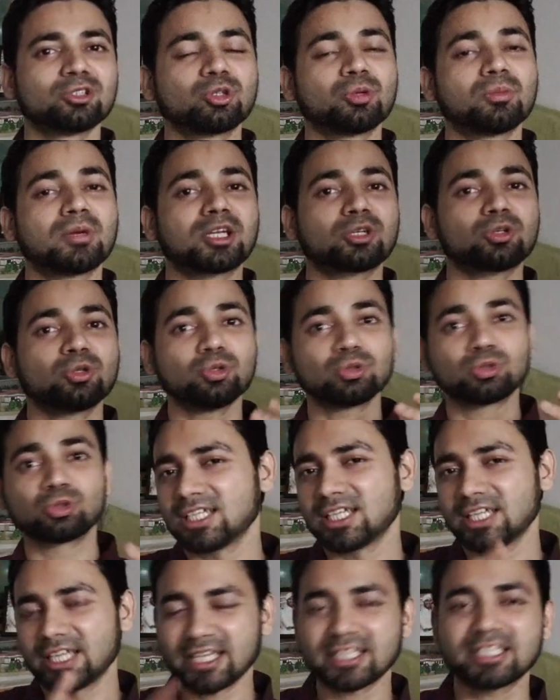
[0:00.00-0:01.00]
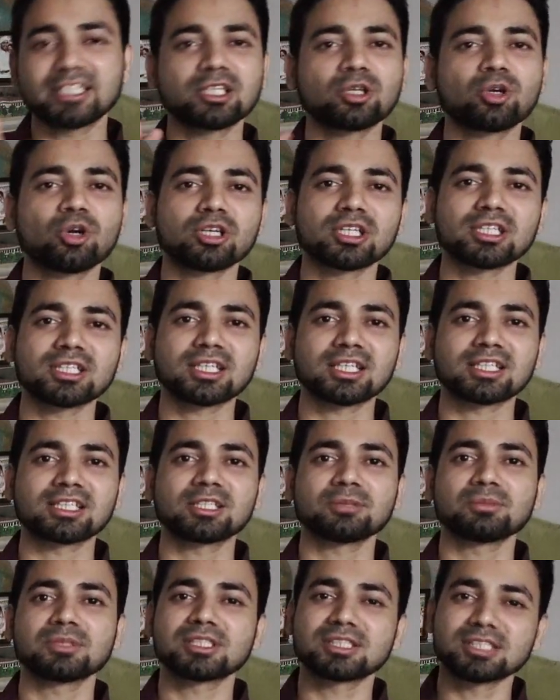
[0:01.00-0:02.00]
तो मेरे को एक ही रिकॉर्डिंग
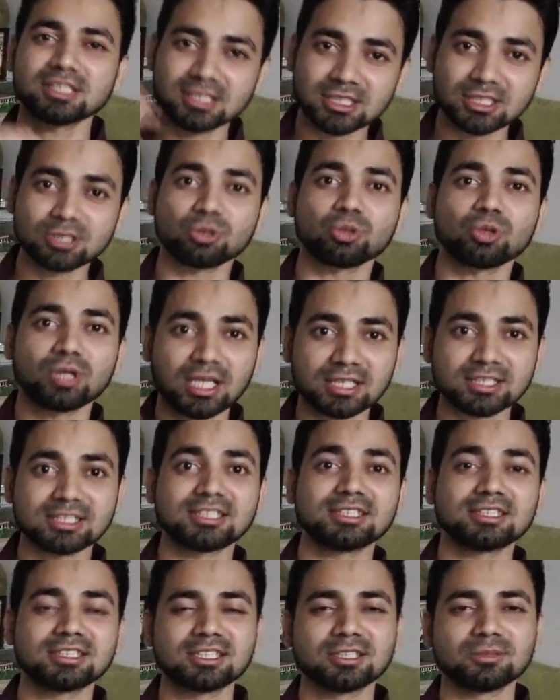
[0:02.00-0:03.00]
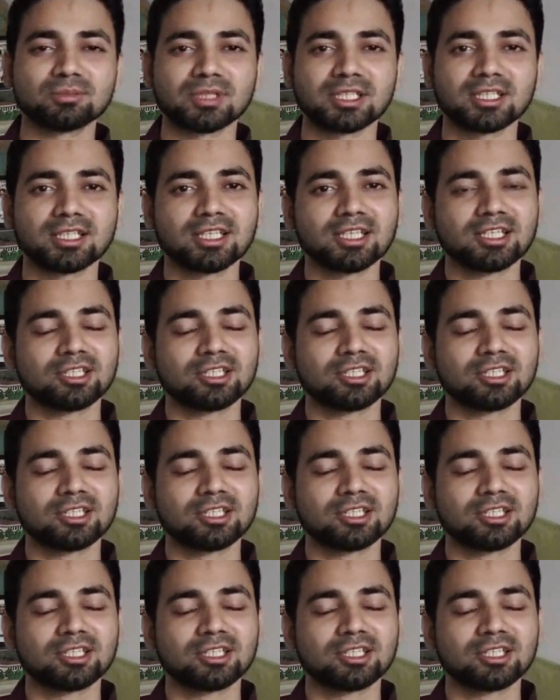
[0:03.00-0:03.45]
करनी मिलती थी दो या तीन दिन में